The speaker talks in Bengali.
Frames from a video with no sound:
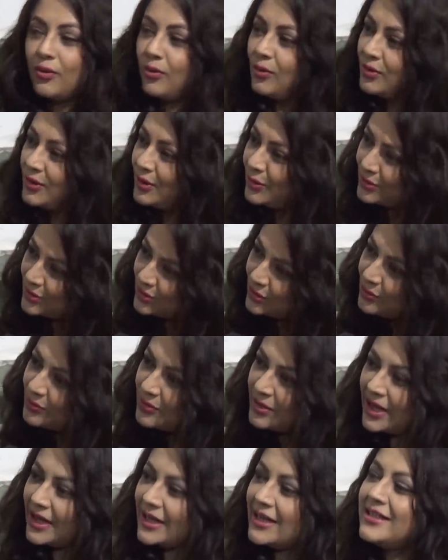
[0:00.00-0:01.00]
ওটাও যেরকম
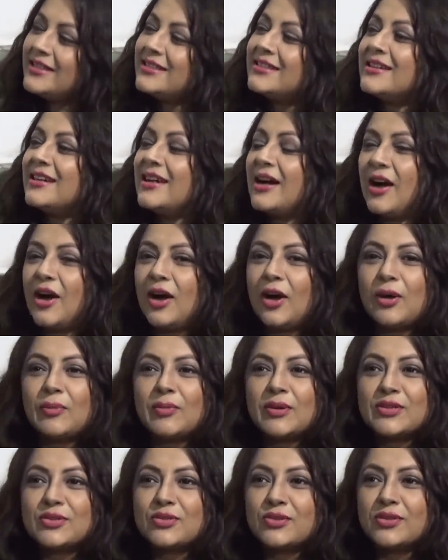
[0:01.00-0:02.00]
রাইট
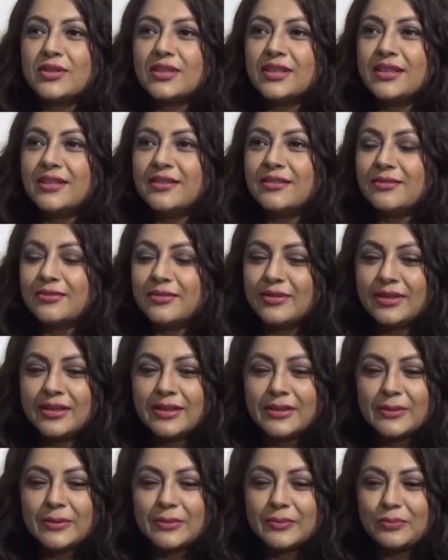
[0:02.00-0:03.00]
আবার যদি
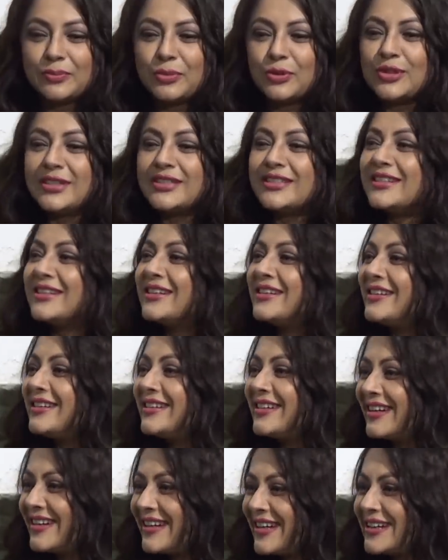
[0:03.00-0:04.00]
পলিটিক্যালি
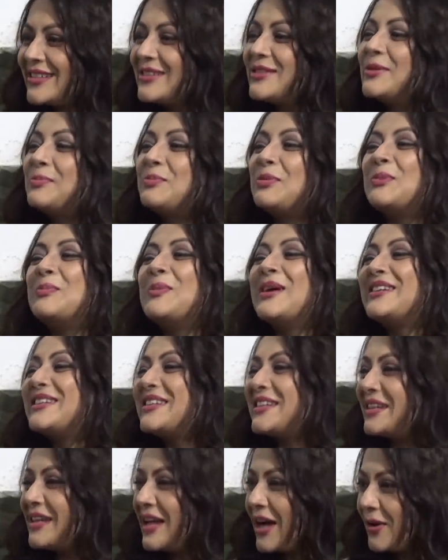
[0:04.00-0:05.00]
কারেক্ট
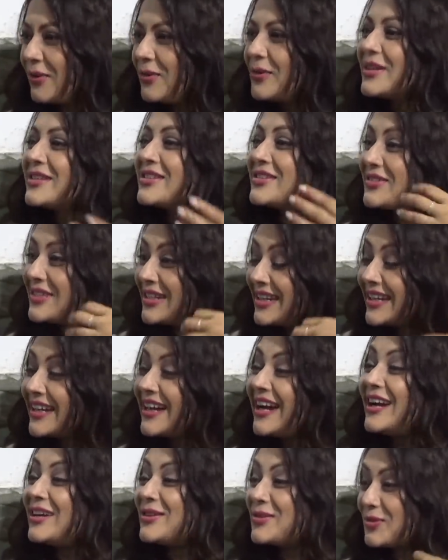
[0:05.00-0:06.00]
ডিপ্লোম্যাটিক না হয়ে
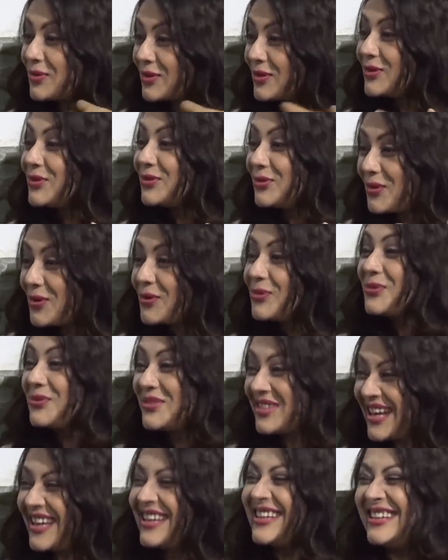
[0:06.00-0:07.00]
শ্রীলেখা চরিত্র
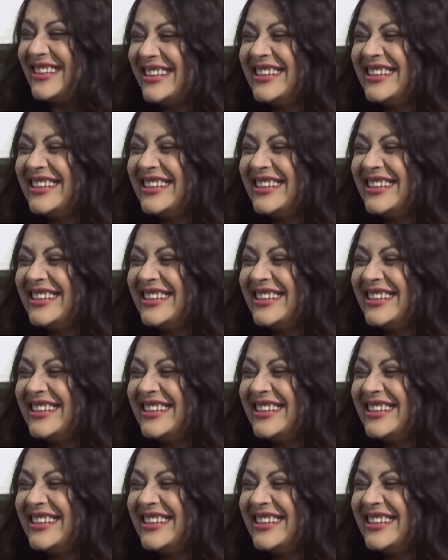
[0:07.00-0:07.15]
অনুযায়ী